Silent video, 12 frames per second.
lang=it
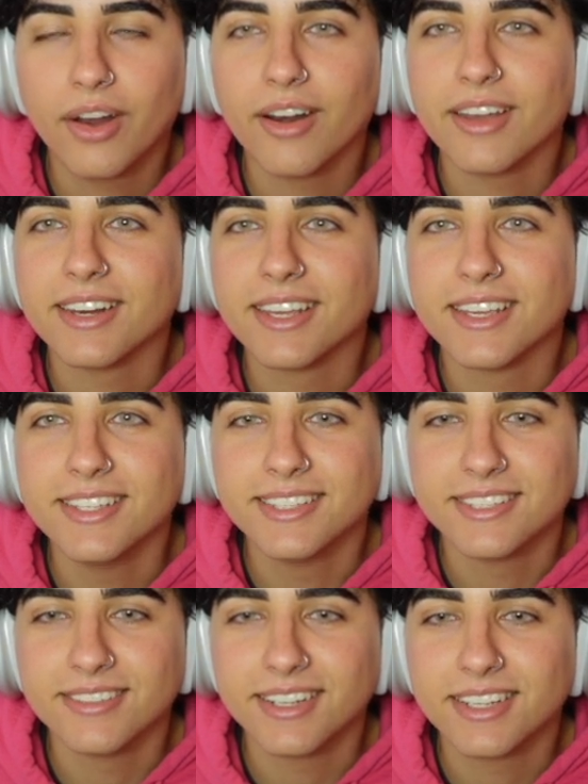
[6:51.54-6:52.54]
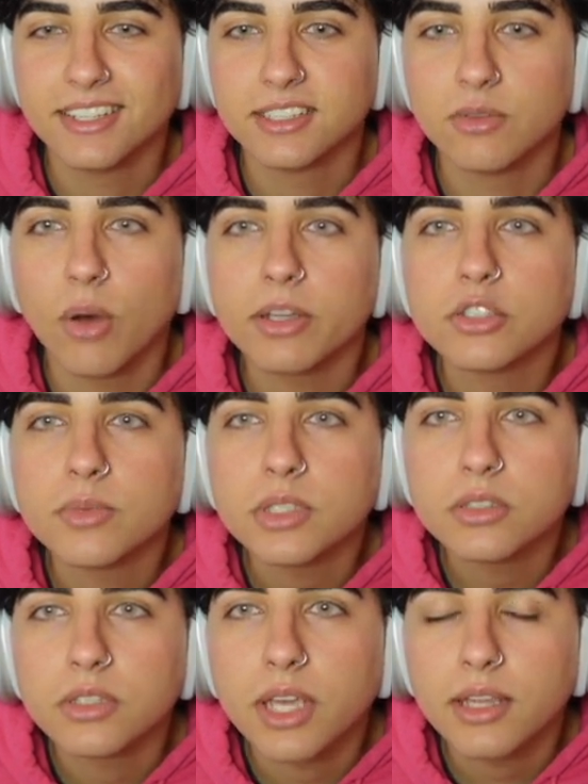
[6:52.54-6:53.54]
no, no, è ricchissimo, è ricchissimo, ma ci ho
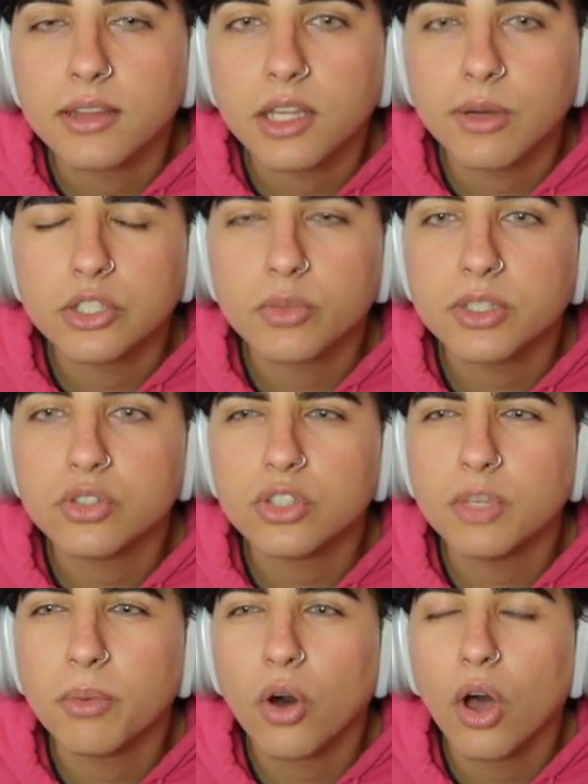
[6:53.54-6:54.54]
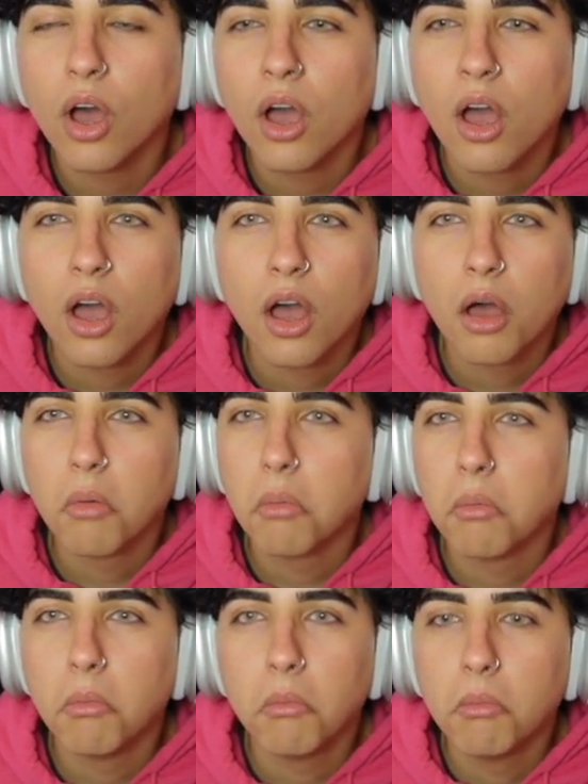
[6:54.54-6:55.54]
messo niente, ma ci ho messo tipo...
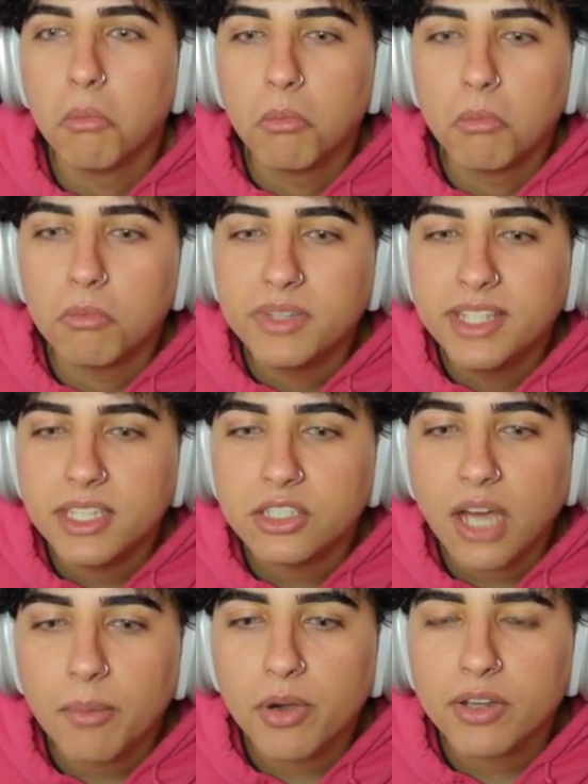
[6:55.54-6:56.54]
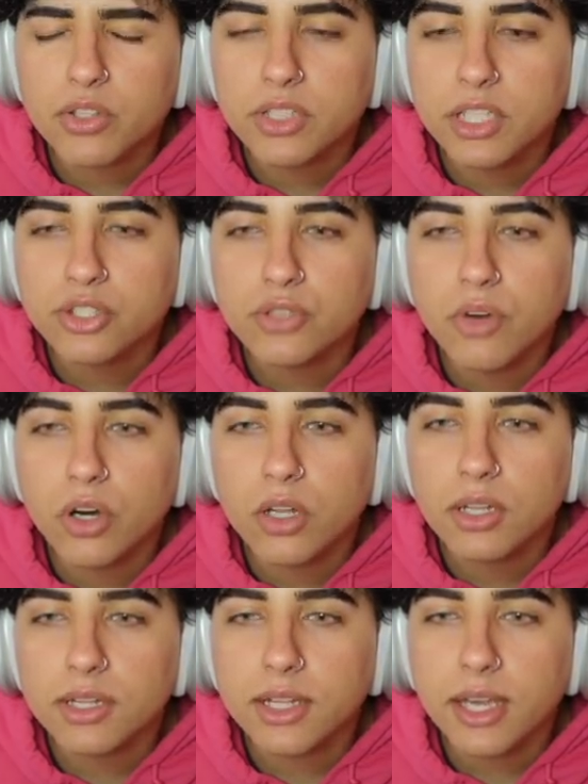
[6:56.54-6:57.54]
Dieci, ha provato 10
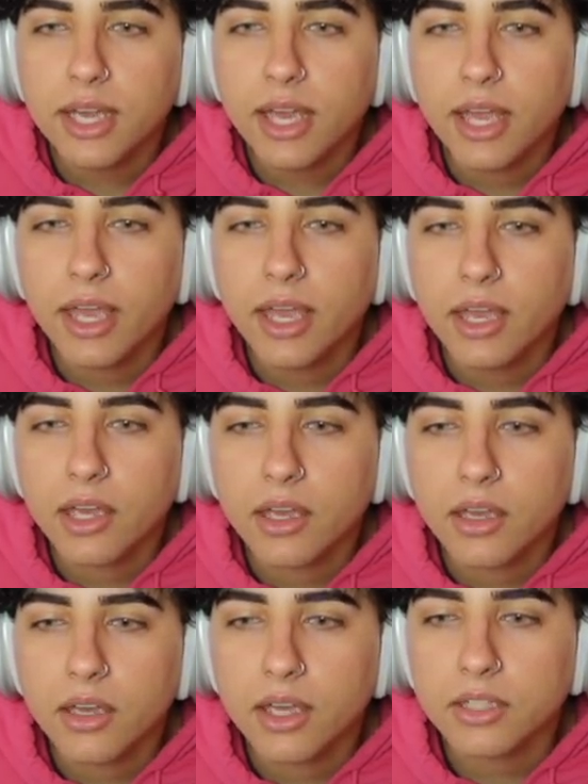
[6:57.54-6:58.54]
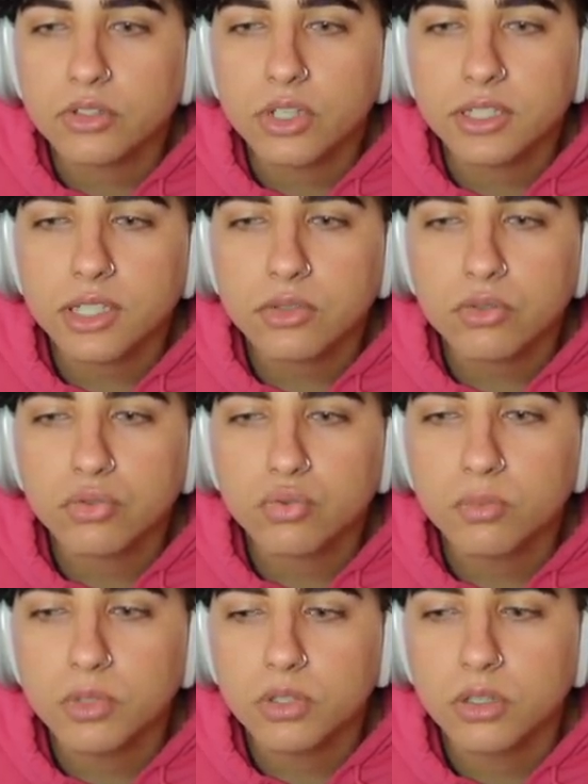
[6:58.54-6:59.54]
volte e, e sono entrato
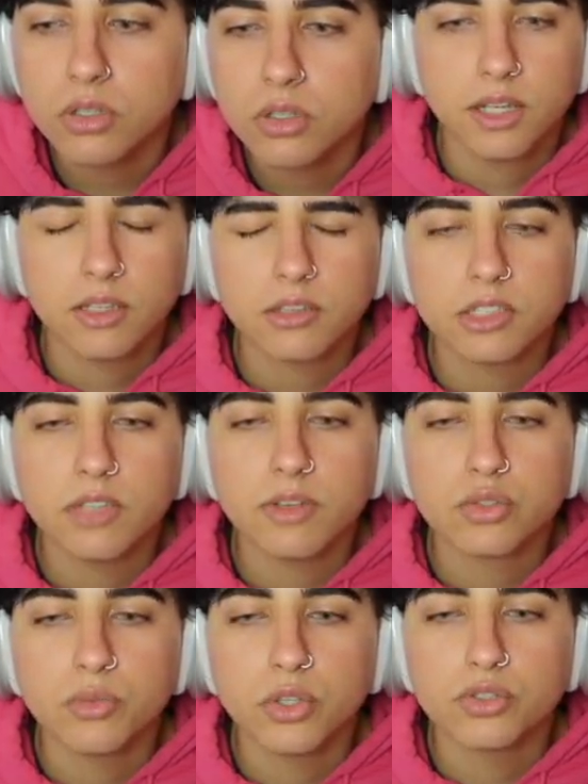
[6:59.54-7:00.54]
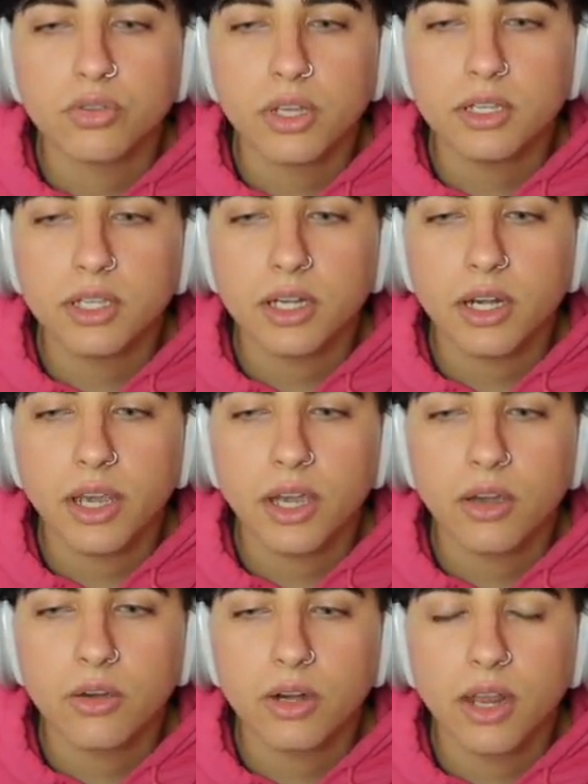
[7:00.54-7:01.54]
subito. Andiamo a scrivere subito Trading
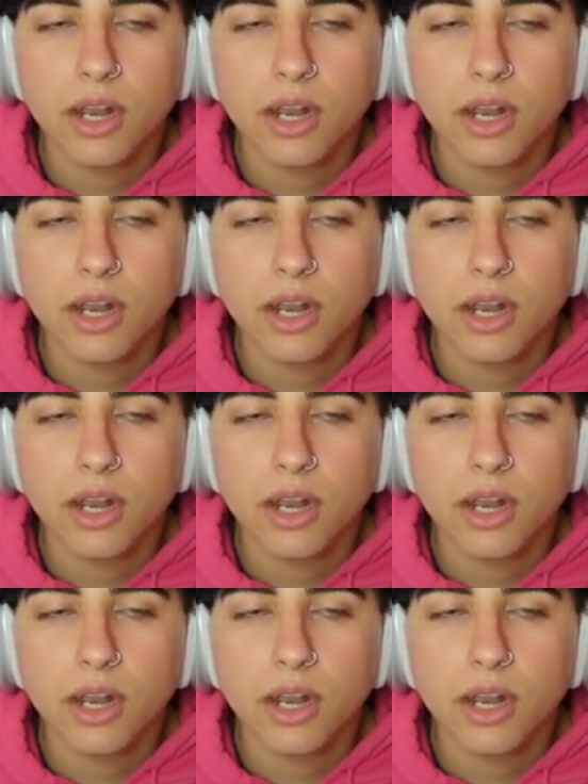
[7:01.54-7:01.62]
Neon